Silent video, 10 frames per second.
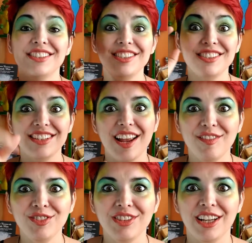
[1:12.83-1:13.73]
Se
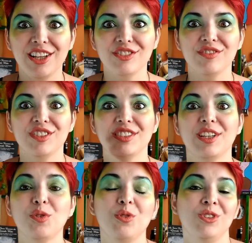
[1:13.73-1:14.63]
inscreve no canal se você
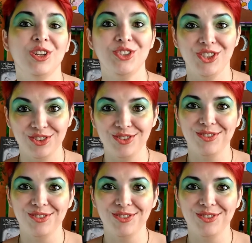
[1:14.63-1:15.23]
está curtindo o